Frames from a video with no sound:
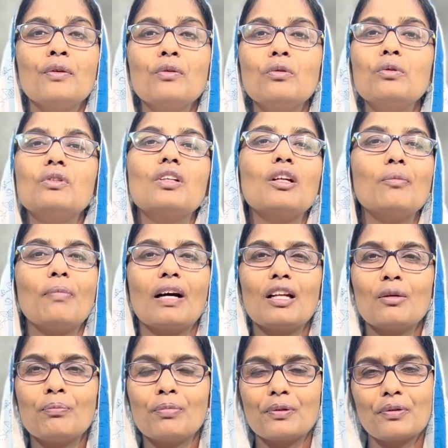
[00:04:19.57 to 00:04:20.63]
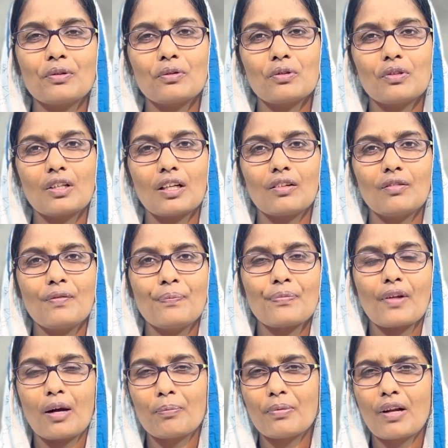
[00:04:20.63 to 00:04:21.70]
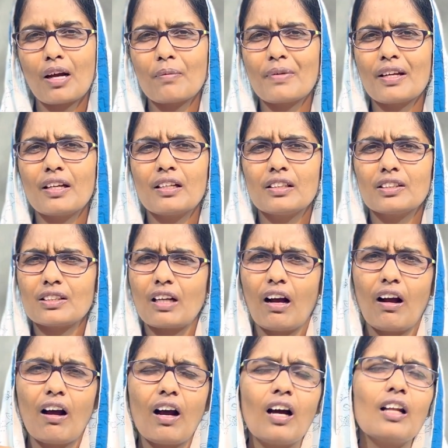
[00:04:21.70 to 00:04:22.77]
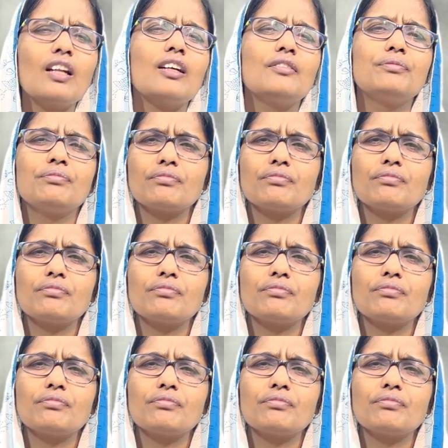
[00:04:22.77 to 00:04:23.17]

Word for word: నూతన బలం పొందుకుంటారు అప్పుడు ఆమె చాలా